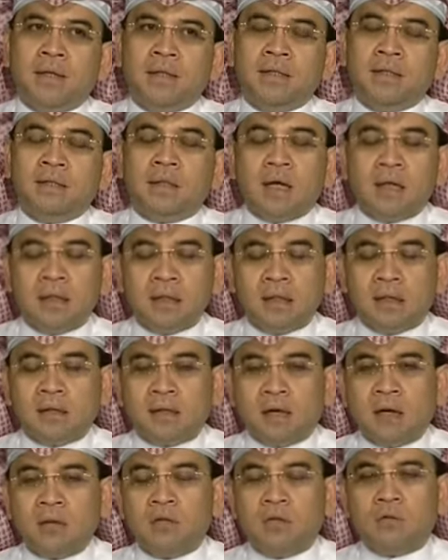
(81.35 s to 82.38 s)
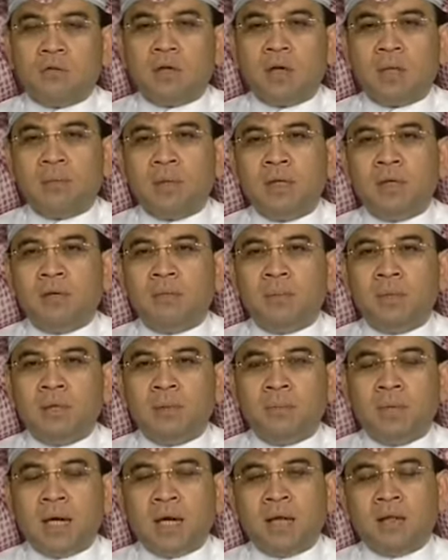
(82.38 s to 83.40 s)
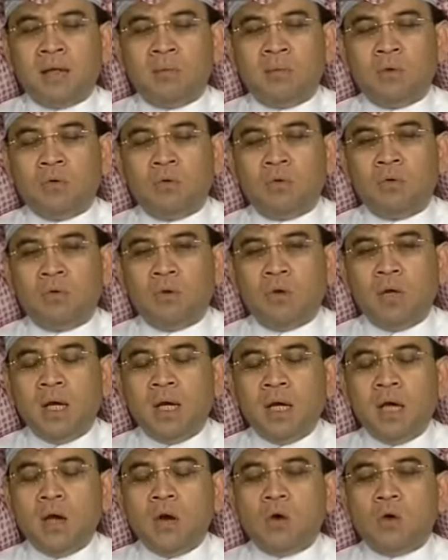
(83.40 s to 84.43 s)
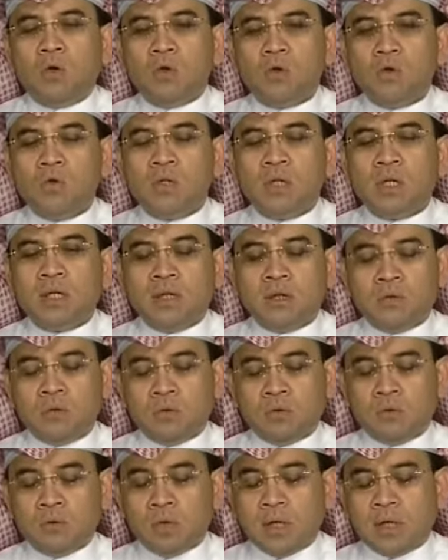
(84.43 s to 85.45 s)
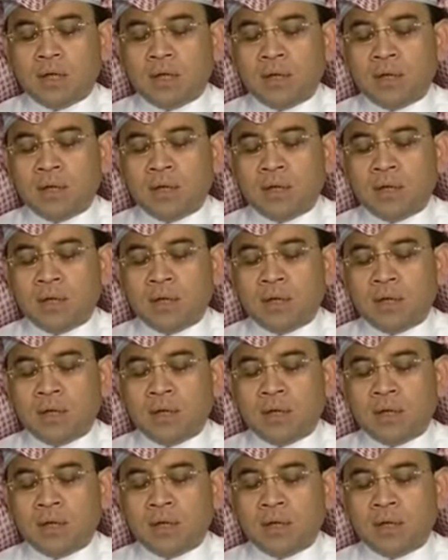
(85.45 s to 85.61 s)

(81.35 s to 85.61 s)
تتاثر تاثر كبير بهذا الموضوع خصوصا انه